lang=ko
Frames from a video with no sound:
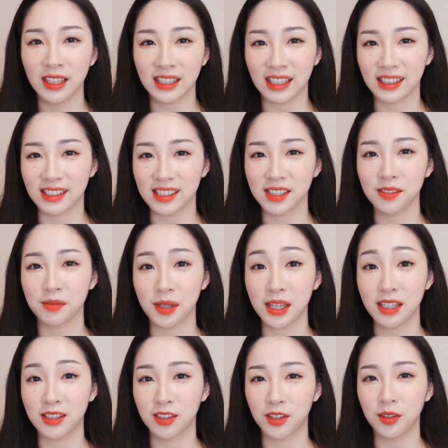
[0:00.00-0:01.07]
같이
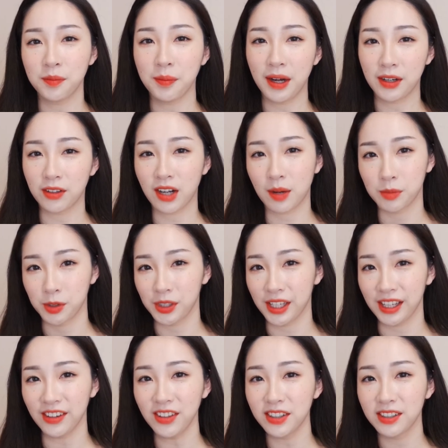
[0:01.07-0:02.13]
메이크업 하러
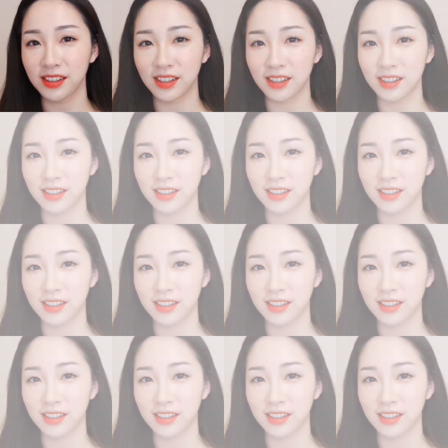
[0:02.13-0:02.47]
가볼게요